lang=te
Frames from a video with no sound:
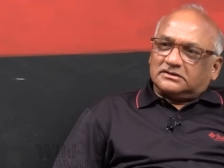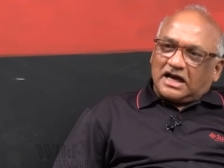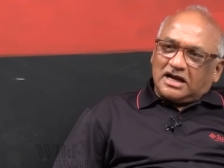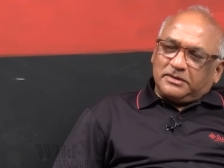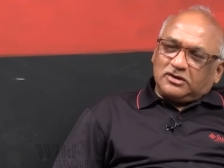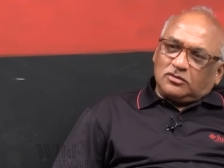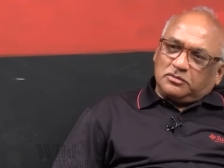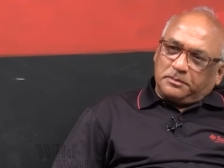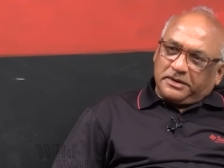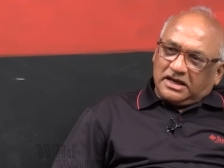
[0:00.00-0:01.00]
దాన్ని బట్టి ఒక
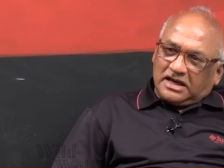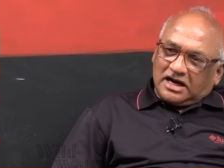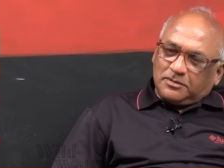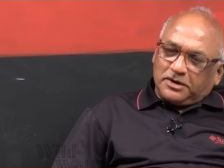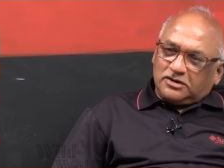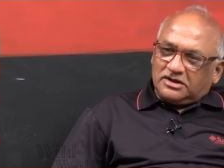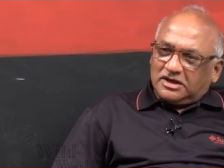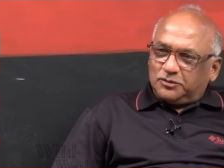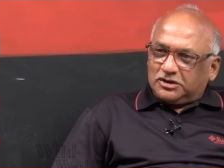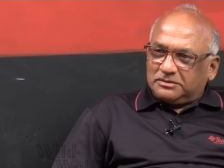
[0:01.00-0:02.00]
ముప్పై ఏళ్ల పాటు
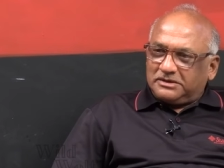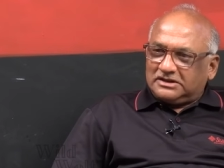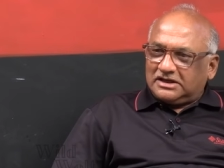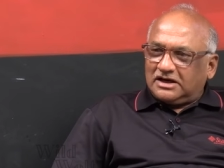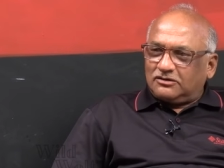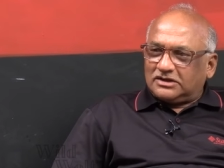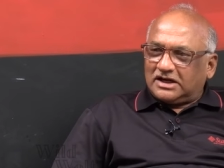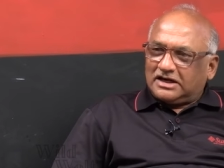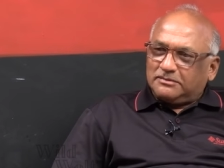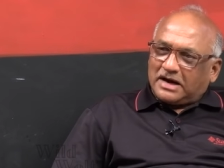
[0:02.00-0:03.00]
నేను ముఖ్యమంత్రిగా
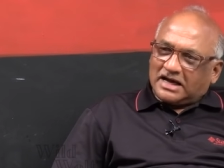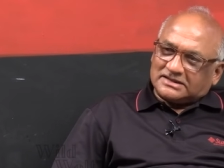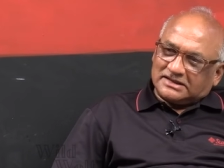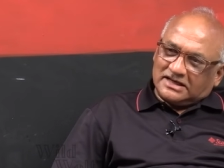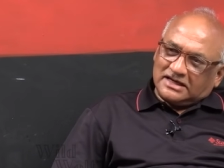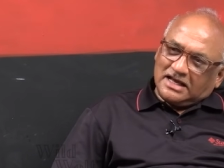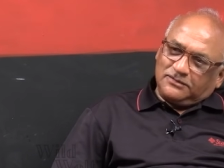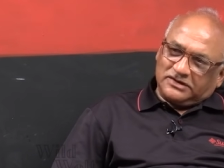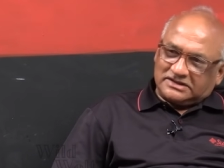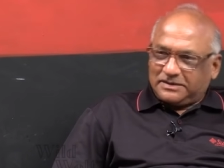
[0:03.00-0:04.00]
ఉంటానని మానసికంగా
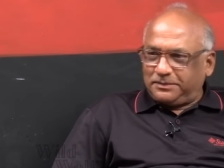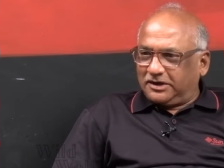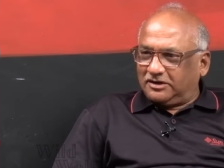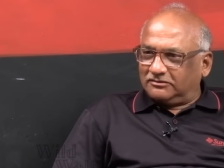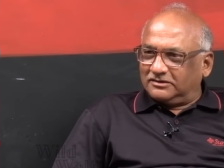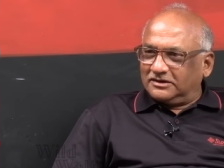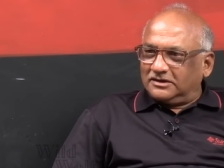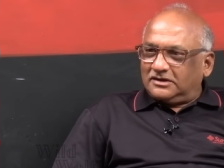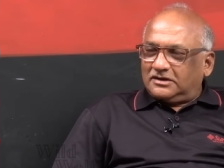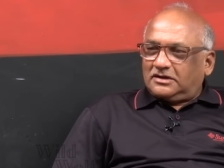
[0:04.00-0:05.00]
ఆయన ఫిక్స్ అయిపోయాడు
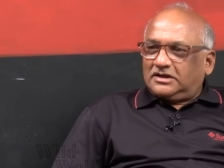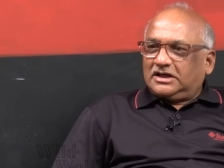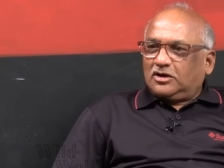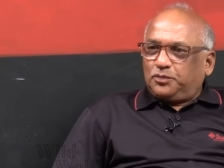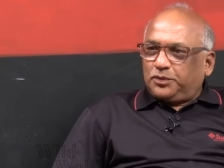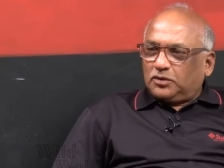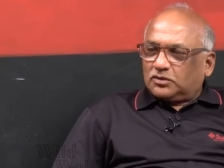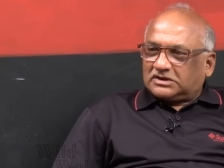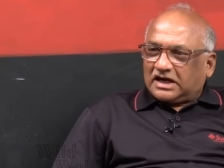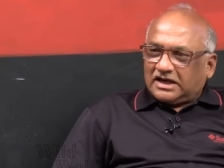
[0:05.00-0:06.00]
ఇక ఇప్పుడు
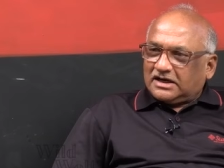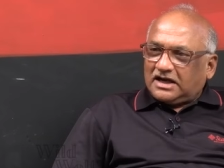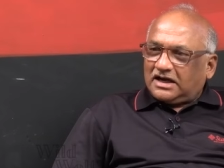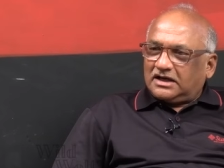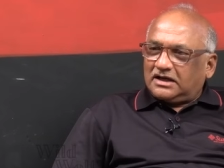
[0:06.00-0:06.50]
సడన్గా